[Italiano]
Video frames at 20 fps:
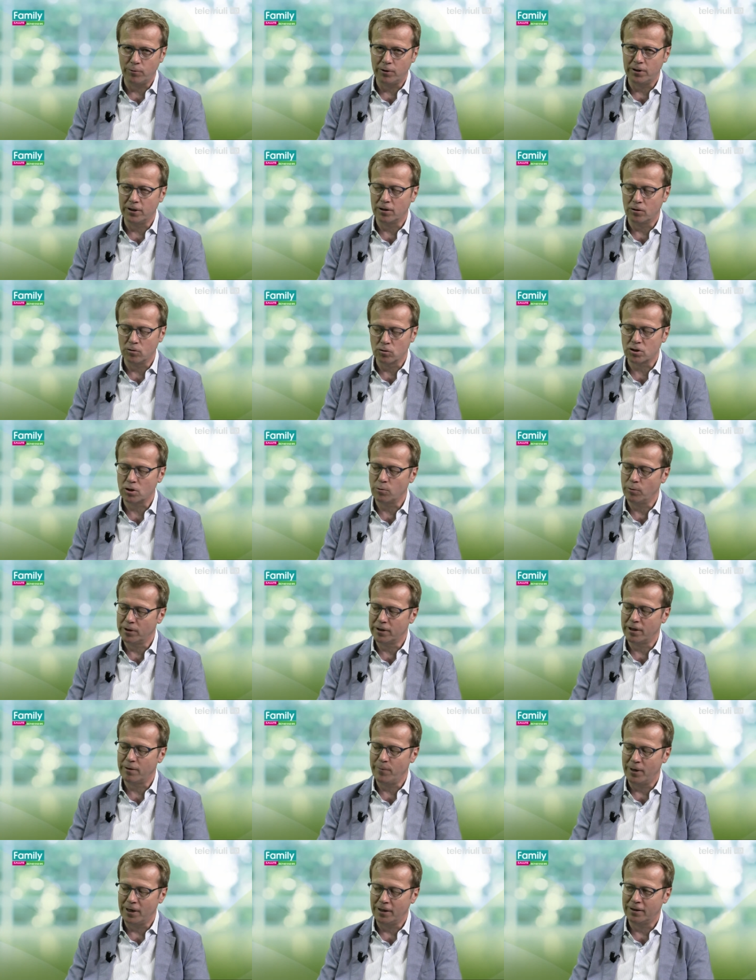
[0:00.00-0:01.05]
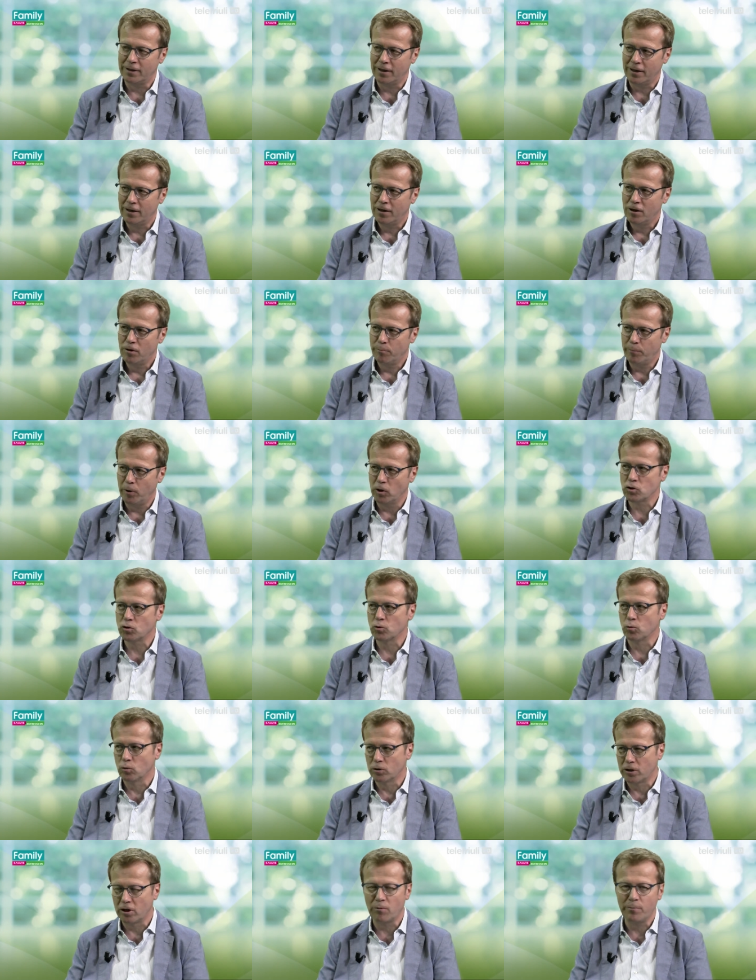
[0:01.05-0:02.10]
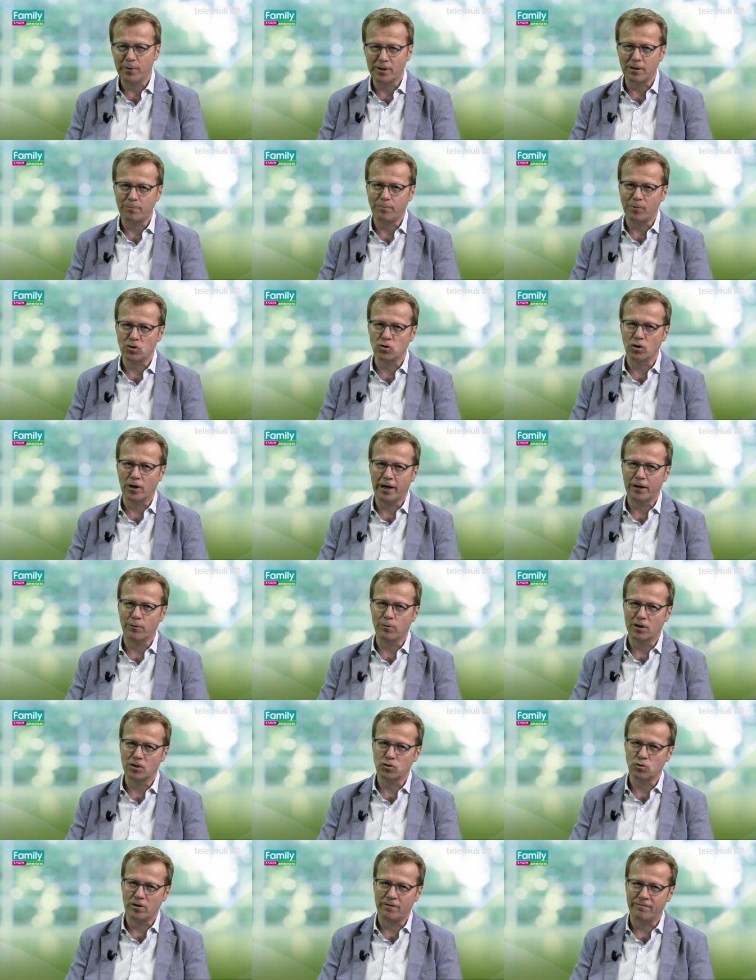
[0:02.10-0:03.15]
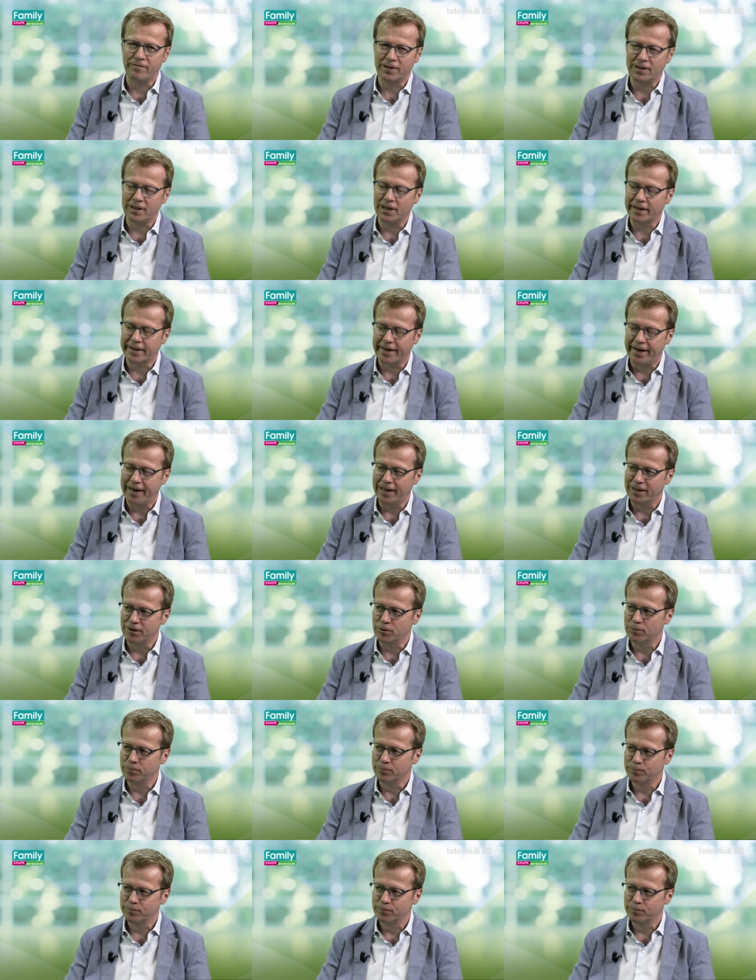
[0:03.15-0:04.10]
quindi conseguentemente possono ulteriormente peggiorare quelli che sono gli effetti del caldo.